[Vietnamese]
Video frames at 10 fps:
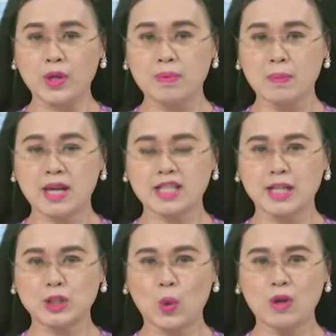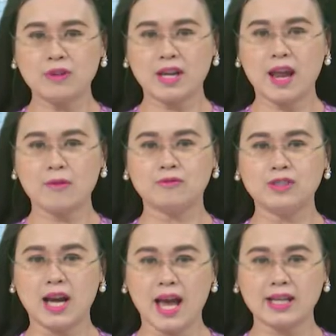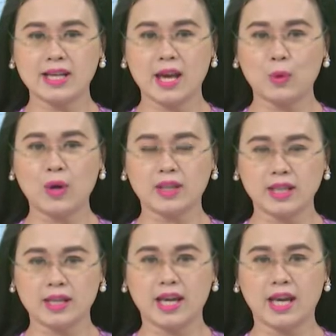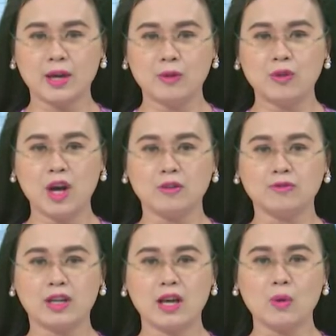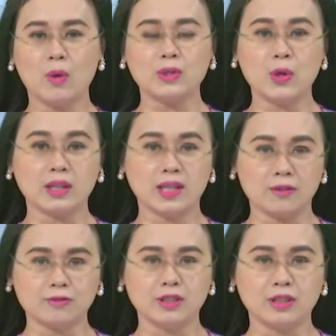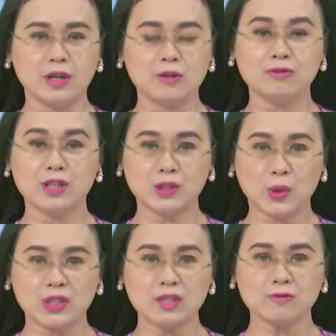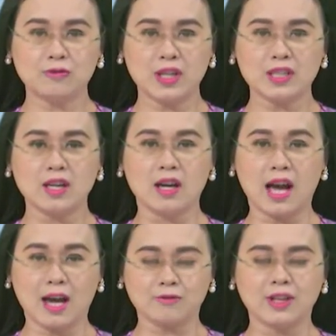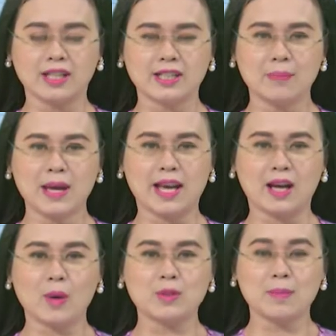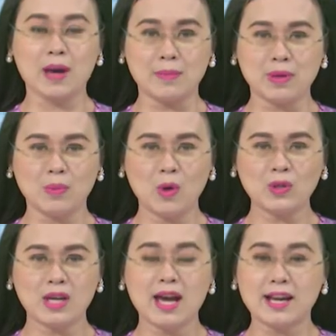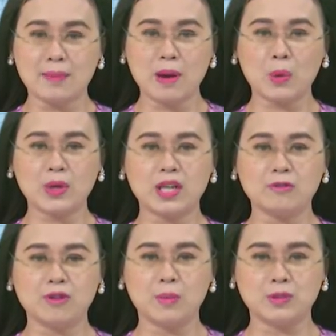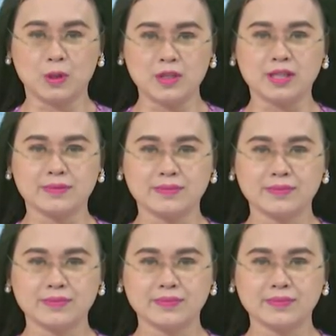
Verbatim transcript: Ủy ban Mặt trận Tổ quốc Việt Nam phường An Khê, quận Thanh Khê phối hợp với các hội đoàn thể phường vừa tổ chức phiên chợ hàng Việt năm 2021 đảm bảo quy định phòng chống dịch.